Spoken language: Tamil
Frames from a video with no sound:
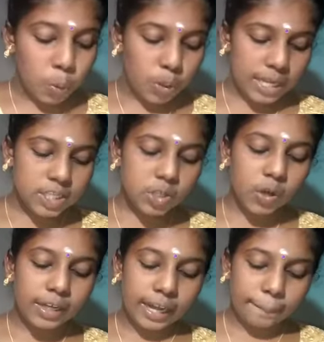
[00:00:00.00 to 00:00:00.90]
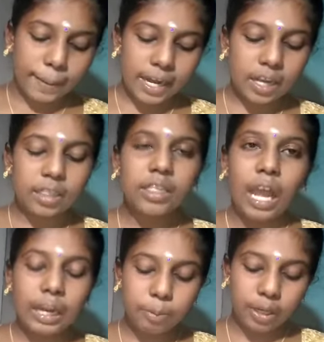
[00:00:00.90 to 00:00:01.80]
உனெஸ்கோ நிலைப்பாடான
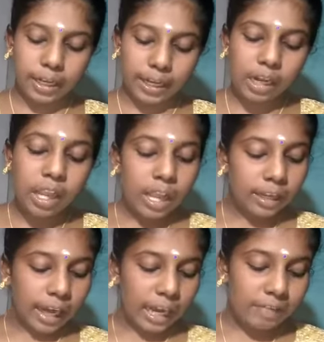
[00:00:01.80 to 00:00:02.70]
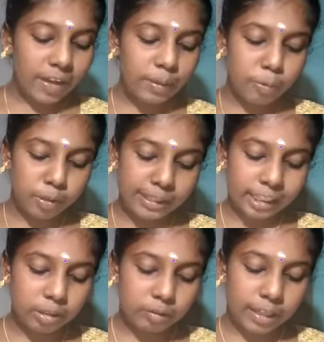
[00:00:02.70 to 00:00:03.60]
தாய்மொழியில் கல்வியின்
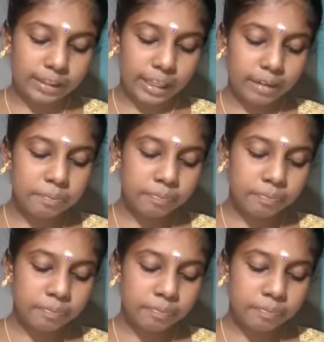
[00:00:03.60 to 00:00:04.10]
முக்கியத்துவத்தை